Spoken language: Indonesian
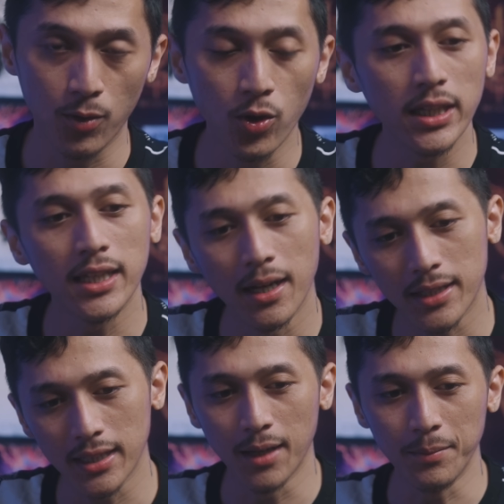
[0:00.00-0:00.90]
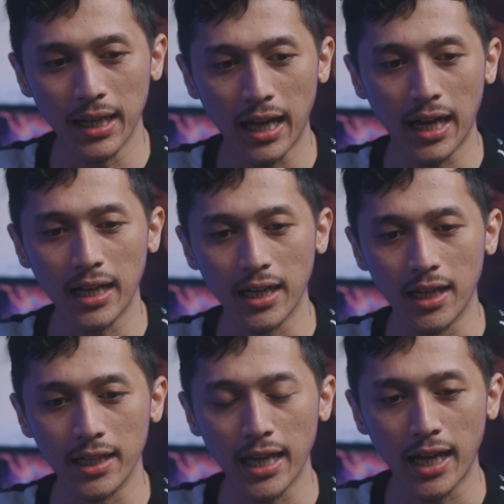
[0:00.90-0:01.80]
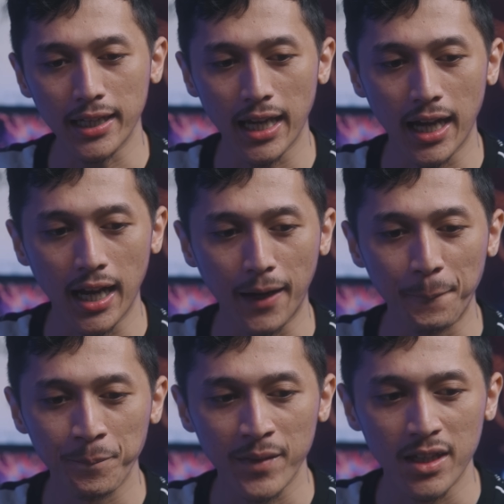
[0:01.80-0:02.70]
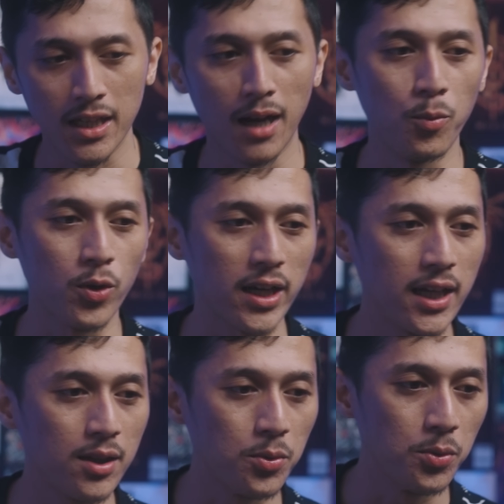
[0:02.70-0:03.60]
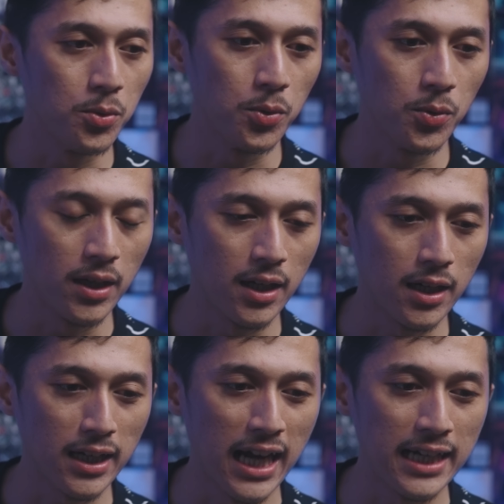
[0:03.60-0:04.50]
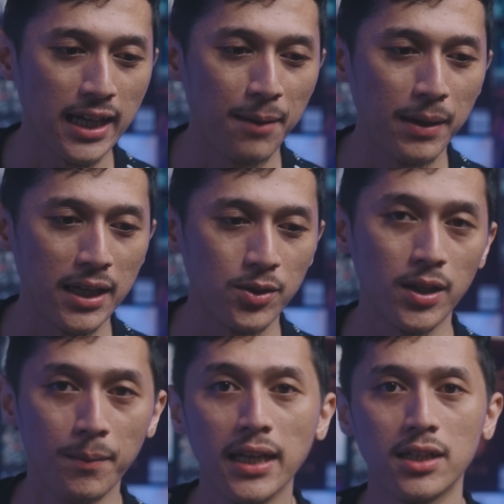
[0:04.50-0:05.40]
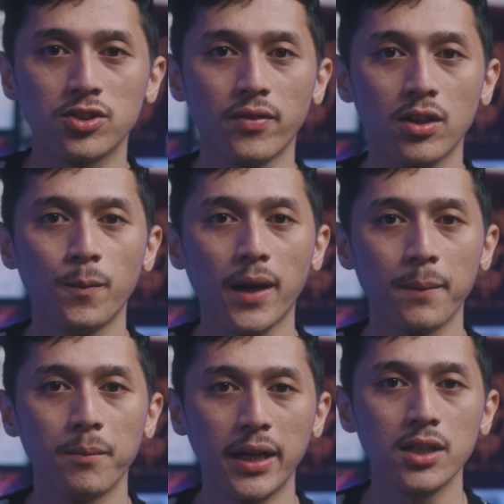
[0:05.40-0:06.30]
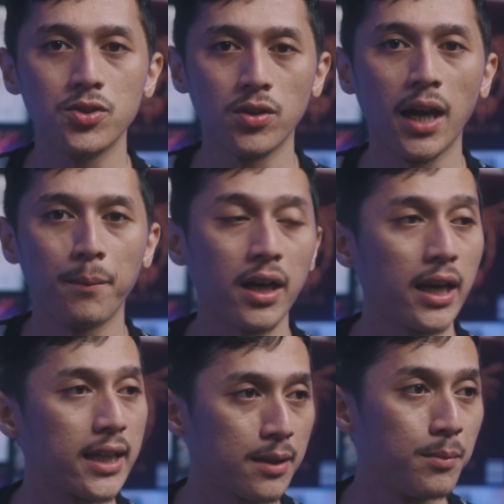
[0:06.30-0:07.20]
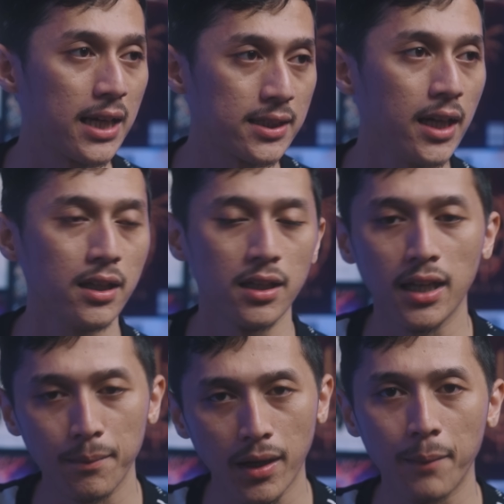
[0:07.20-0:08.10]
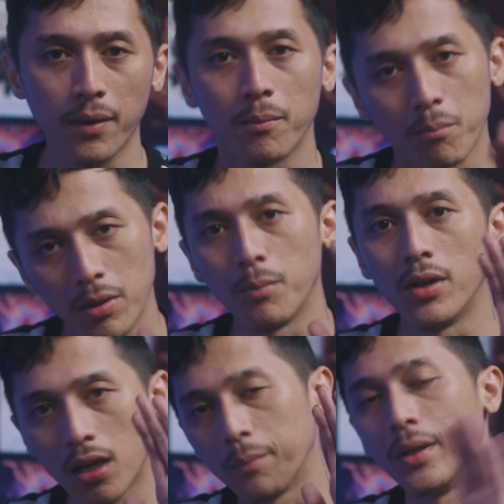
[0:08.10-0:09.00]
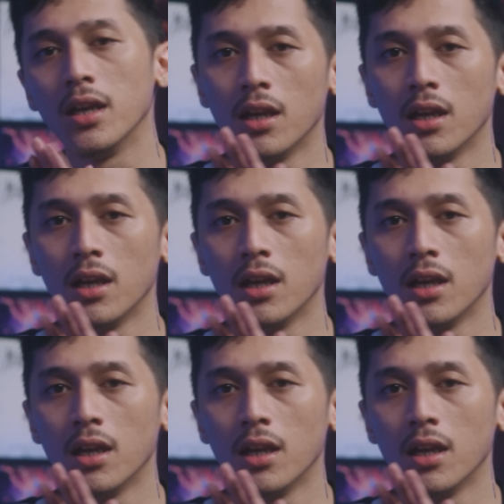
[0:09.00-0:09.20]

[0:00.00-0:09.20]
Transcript: Gue tidak tidak bilang uh, yang yang yang murah itu eh, nggak uh, nyaman atau gimana. So far gue pakai BBK juga emang kelihatan berasanya dan emang emang bener-bener lebih.